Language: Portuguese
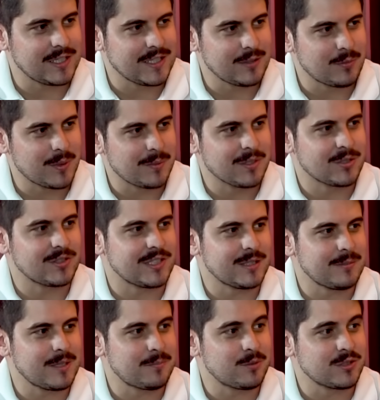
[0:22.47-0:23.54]
E o primeiro
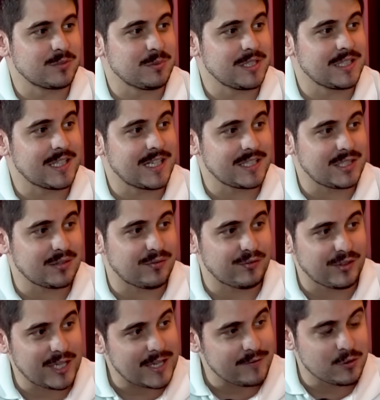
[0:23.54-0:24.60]
tema é a possibilidade de
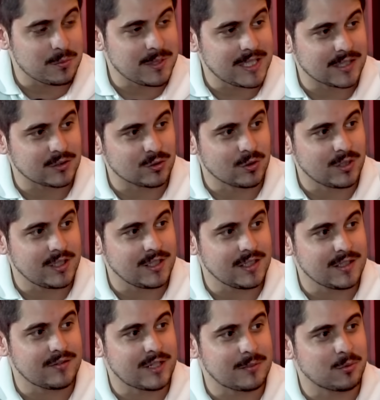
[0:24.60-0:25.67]
Flávio Briatore
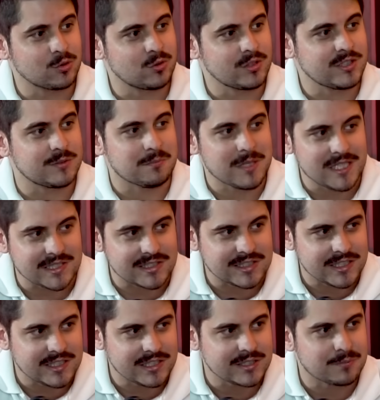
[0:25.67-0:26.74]
levar motores
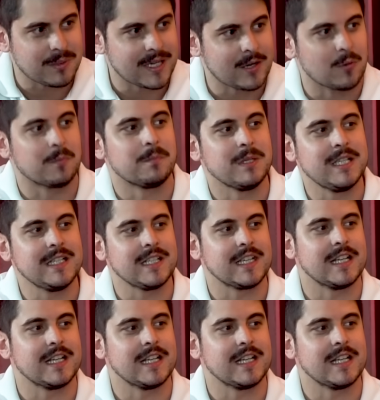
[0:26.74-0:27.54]
Mercedes para Alpine,